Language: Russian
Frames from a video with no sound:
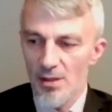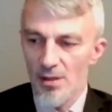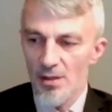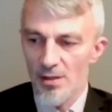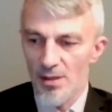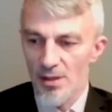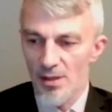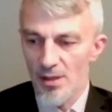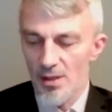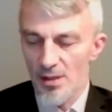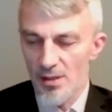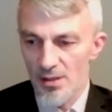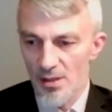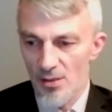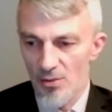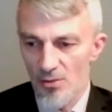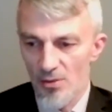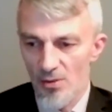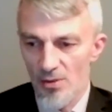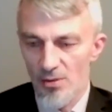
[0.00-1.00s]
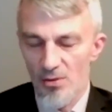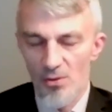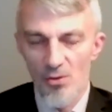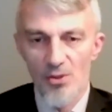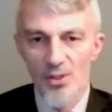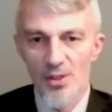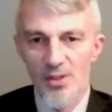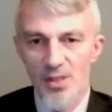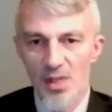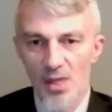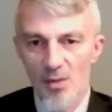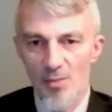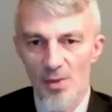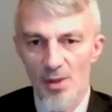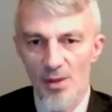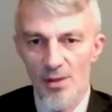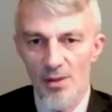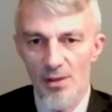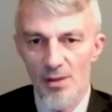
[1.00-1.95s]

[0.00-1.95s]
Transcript: такие заходят. То же самое,